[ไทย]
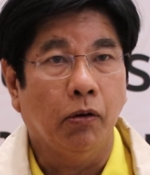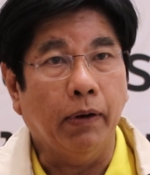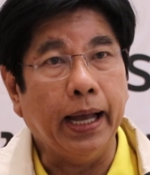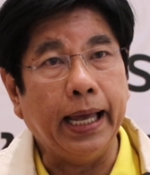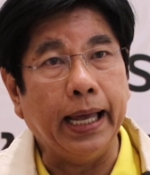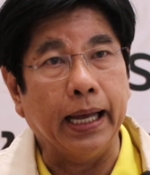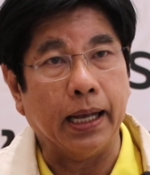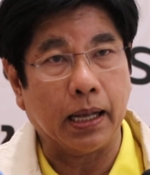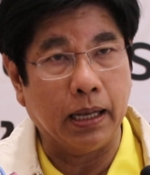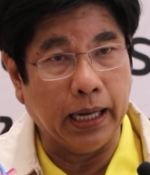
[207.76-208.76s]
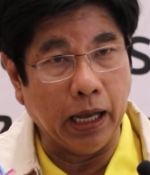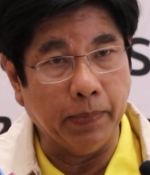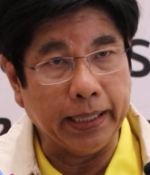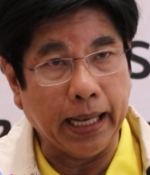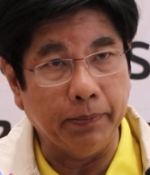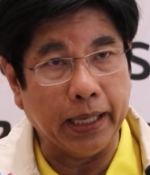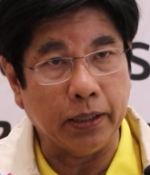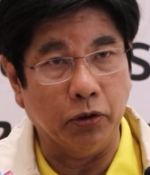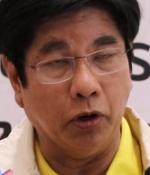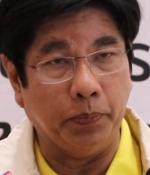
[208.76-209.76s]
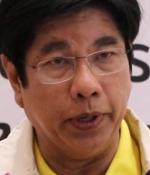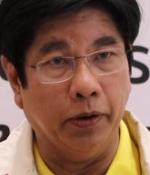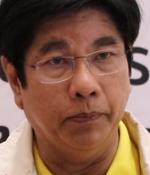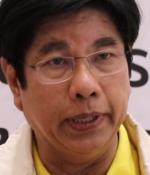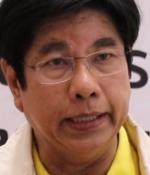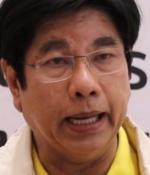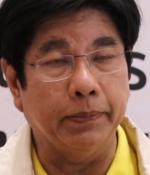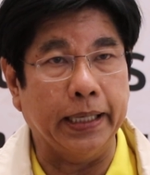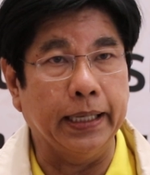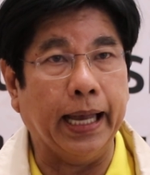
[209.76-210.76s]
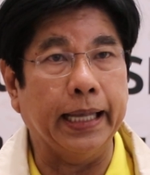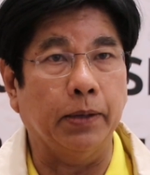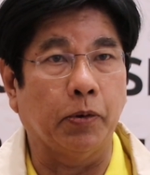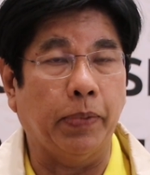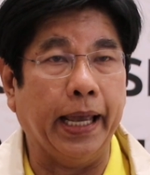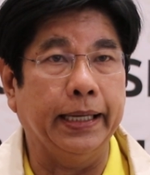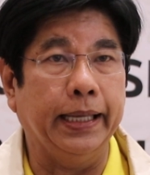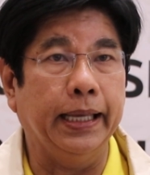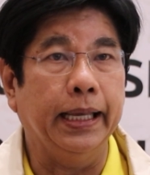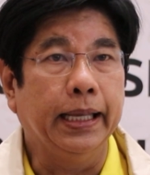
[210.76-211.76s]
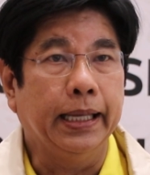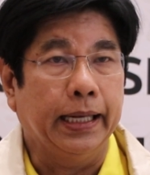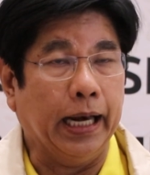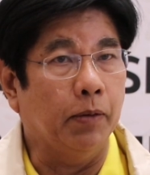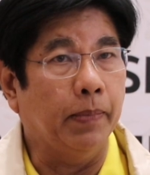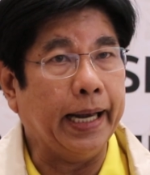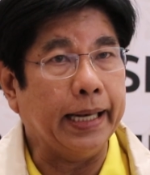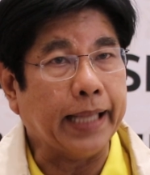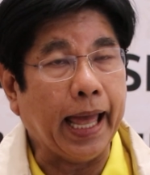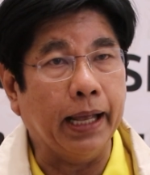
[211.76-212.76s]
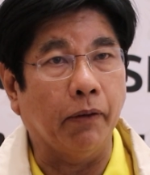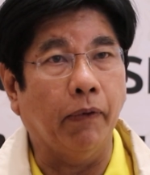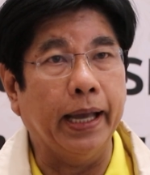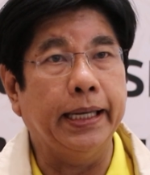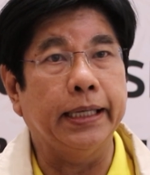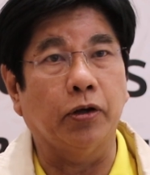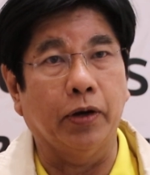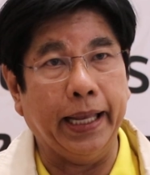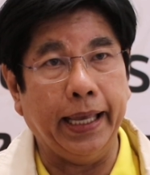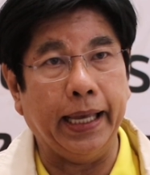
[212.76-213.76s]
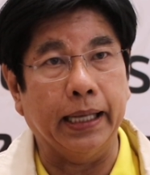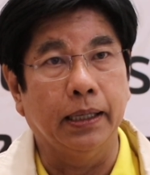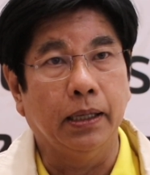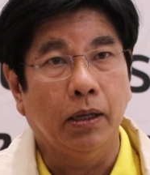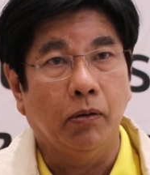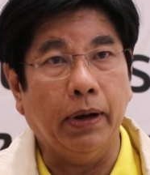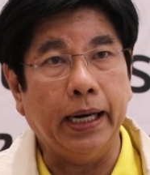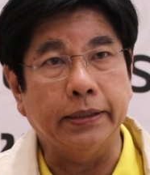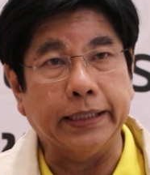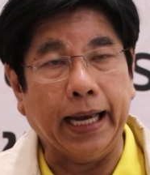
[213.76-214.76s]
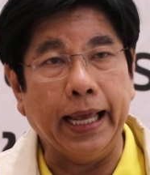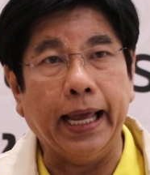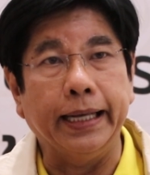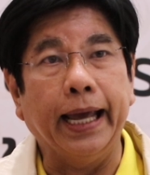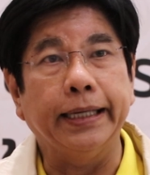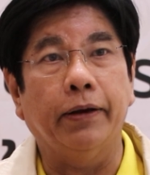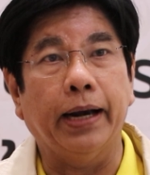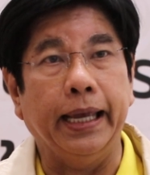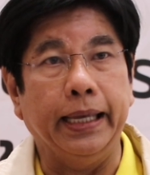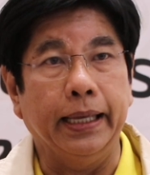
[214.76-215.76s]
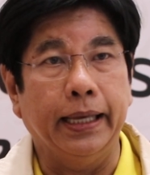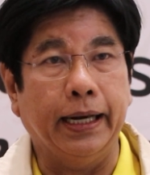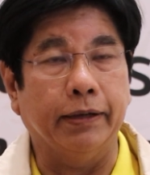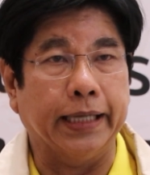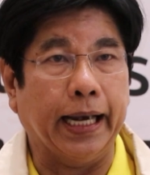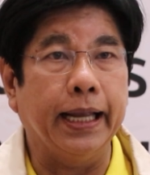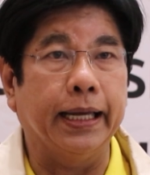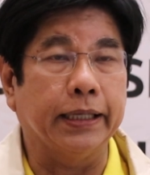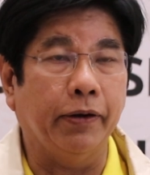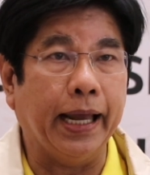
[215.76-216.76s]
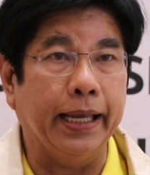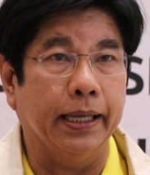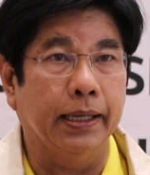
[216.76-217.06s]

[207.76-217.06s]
ว่าเรามาทำหลักสูตรอบรม หรือทำสินค้าสมุนไพรนี้ เราไม่ได้ตั้งไว้ที่ตัวเลข ว่าเราจะได้รายได้เท่าไหร่ เราจะได้เงินเท่าไหร่